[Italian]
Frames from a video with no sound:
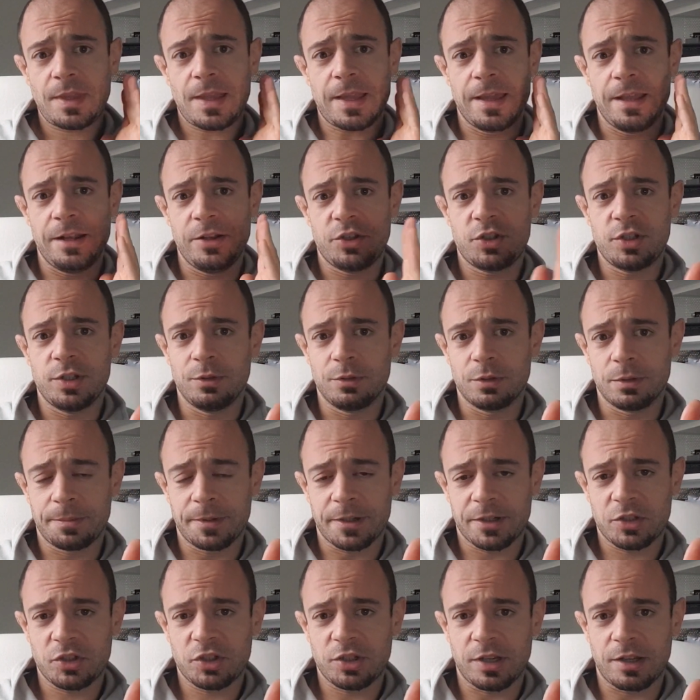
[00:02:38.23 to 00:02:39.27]
e il
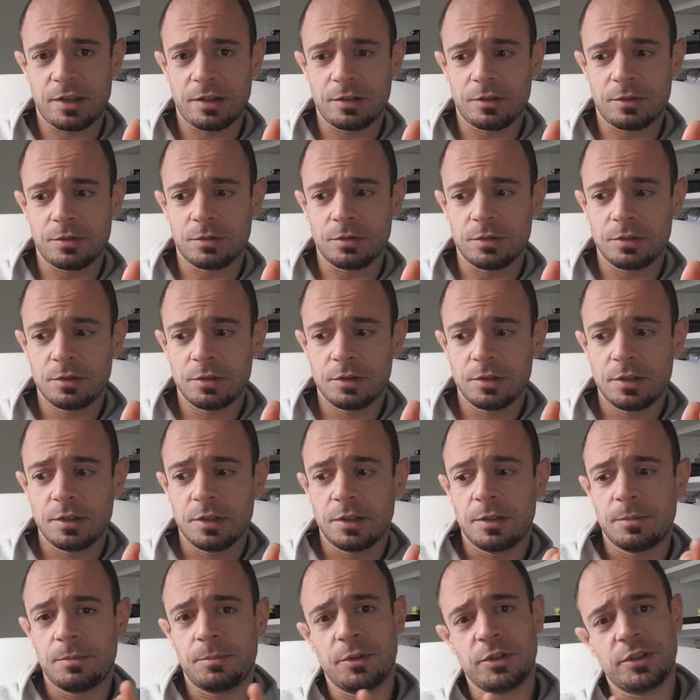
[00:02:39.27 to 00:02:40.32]
5%,
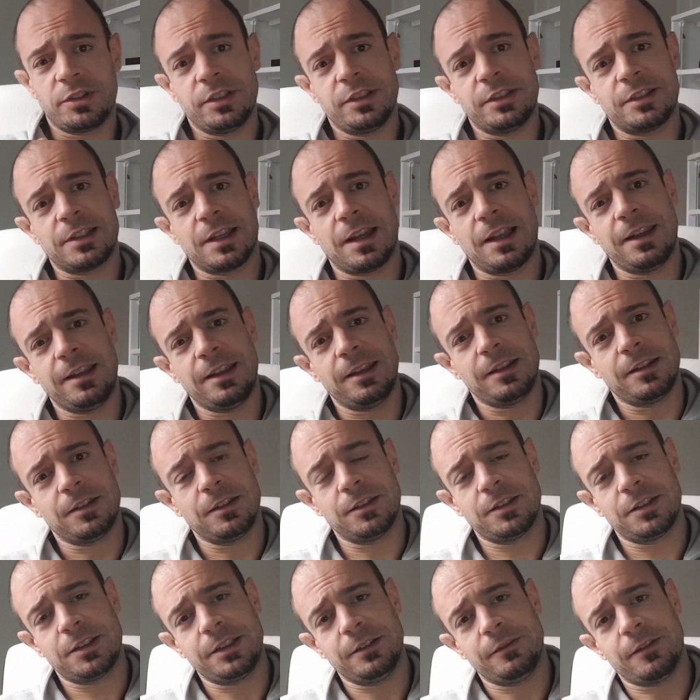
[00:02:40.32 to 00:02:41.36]
poi si sale,
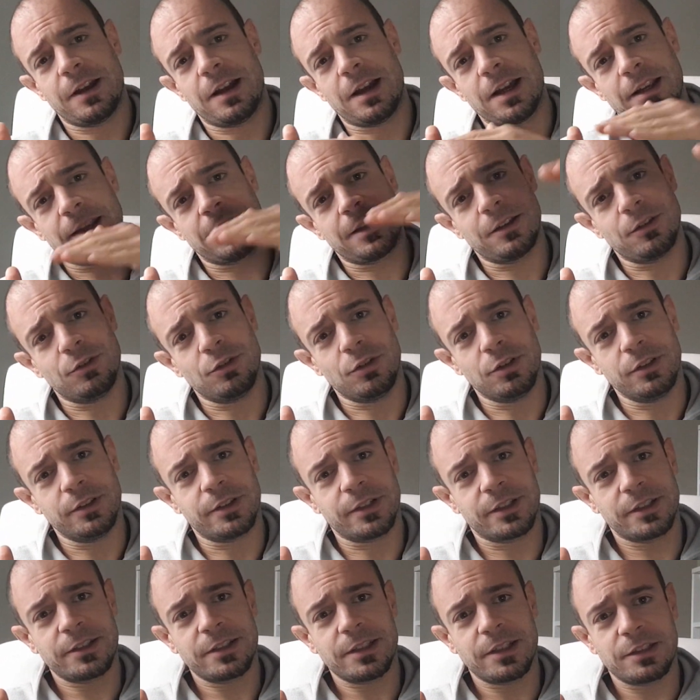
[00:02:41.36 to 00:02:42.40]
si va anche
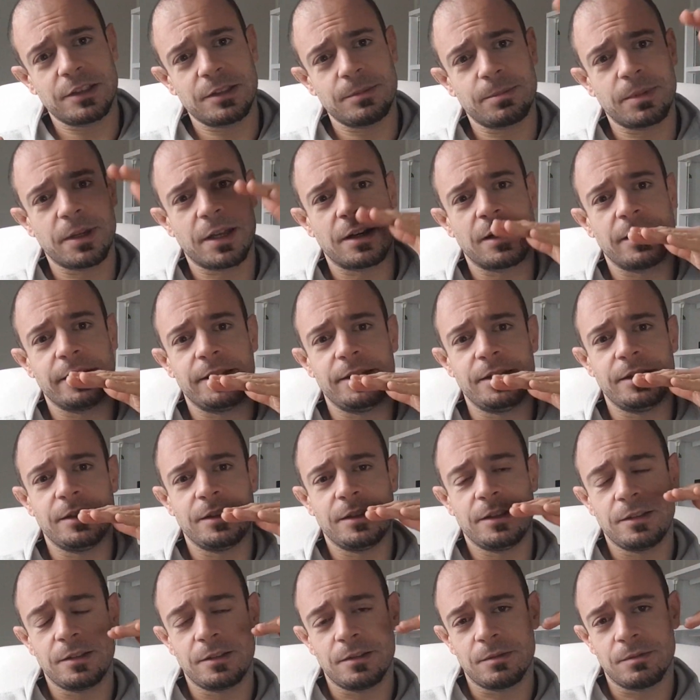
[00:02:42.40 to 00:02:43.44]
oltre se si parla
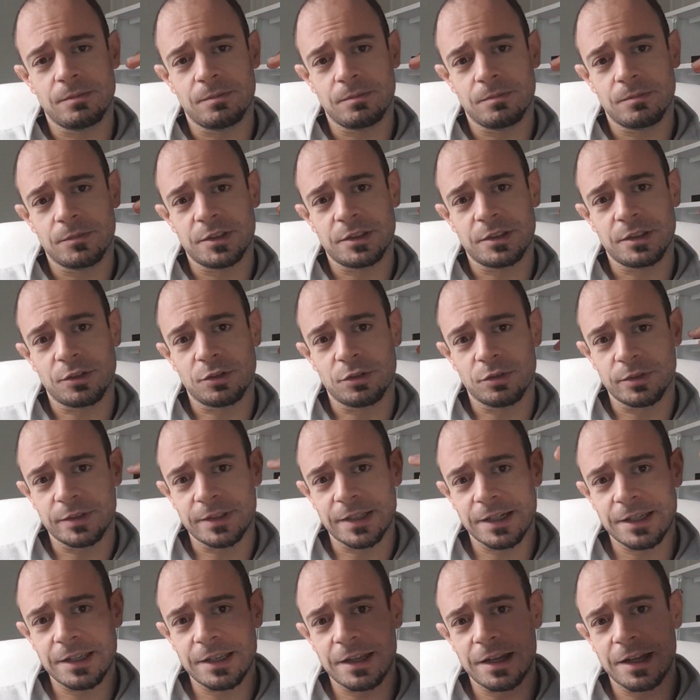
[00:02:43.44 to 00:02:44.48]
di
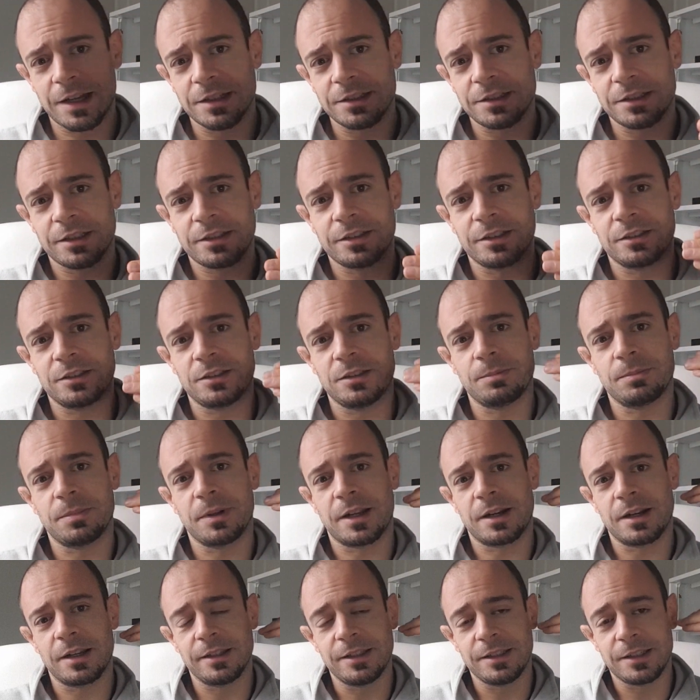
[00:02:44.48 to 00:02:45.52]
seconda casa, se si
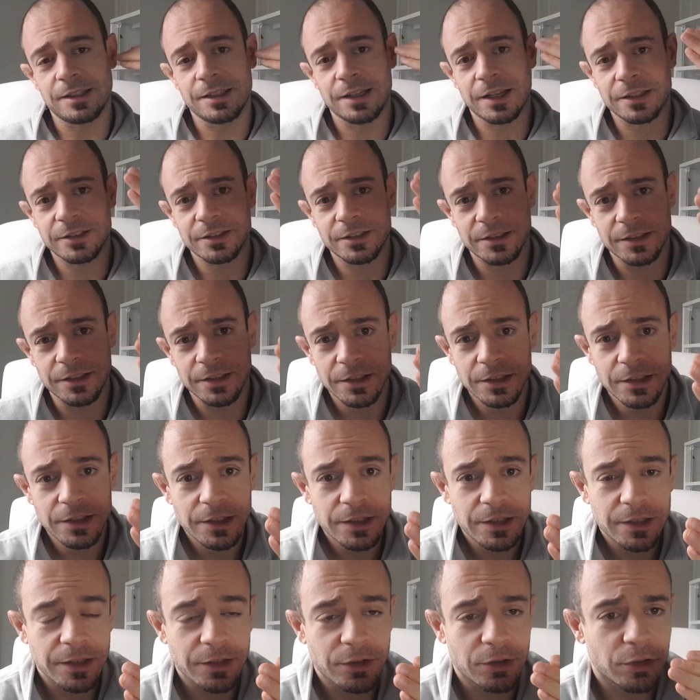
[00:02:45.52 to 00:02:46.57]
parla di case
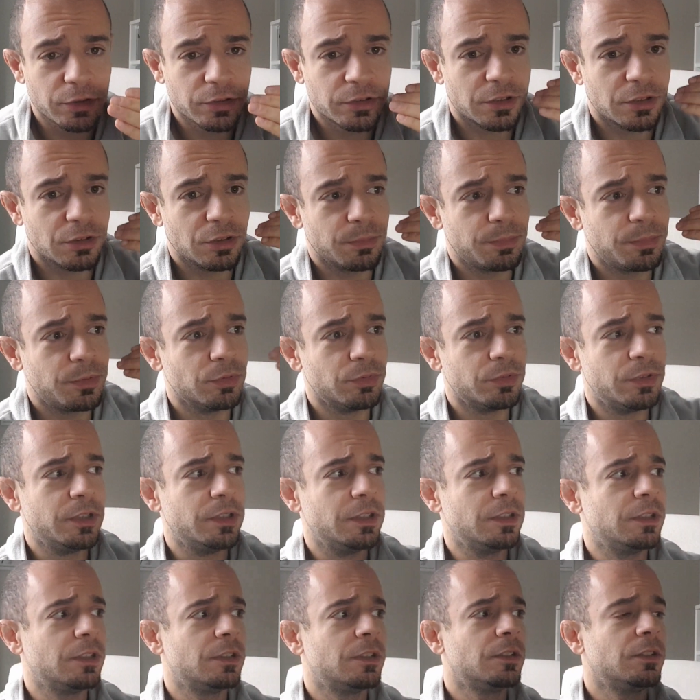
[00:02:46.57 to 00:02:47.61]
che costano più
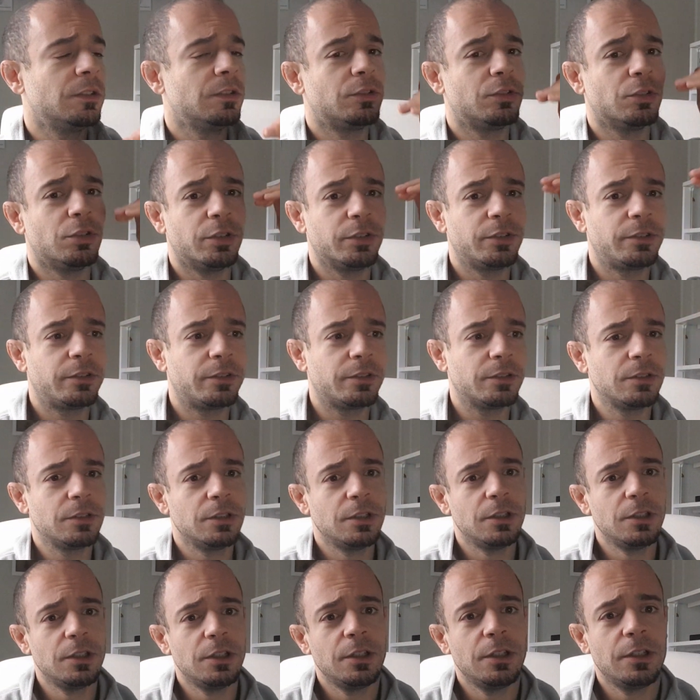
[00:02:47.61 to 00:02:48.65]
di tot.
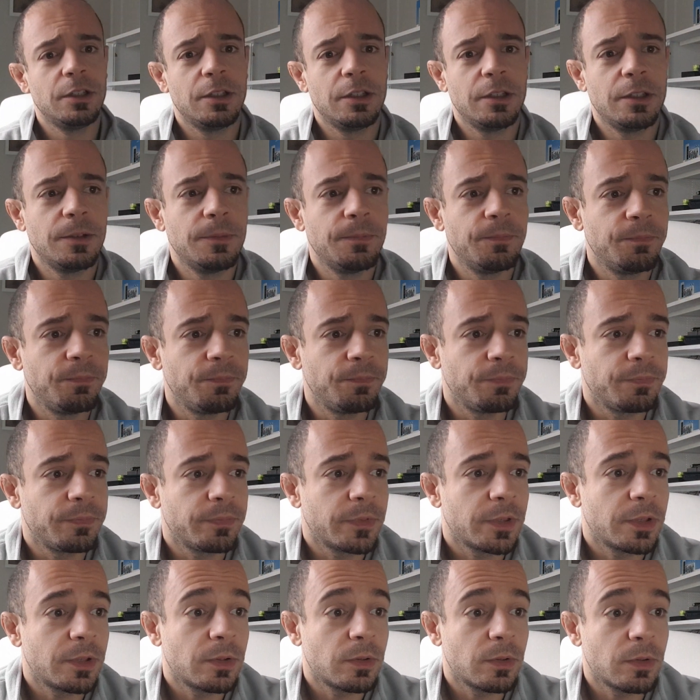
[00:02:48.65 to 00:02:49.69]
Um,
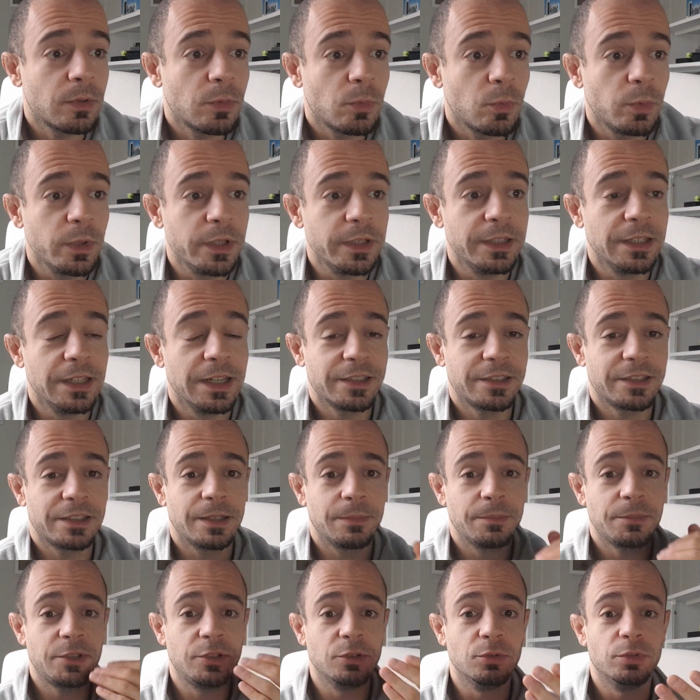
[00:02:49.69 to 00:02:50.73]
quindi la
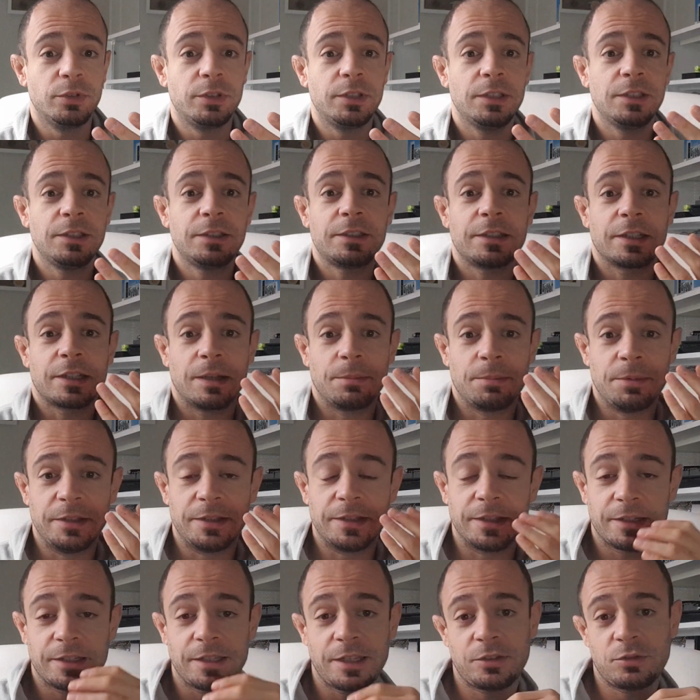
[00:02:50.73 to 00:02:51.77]
stamp duty, se
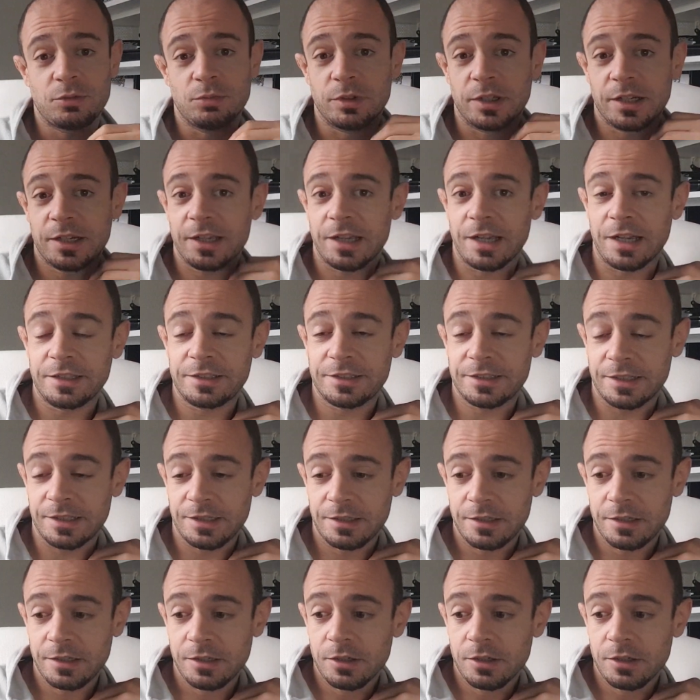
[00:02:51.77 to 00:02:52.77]
capite che su una casa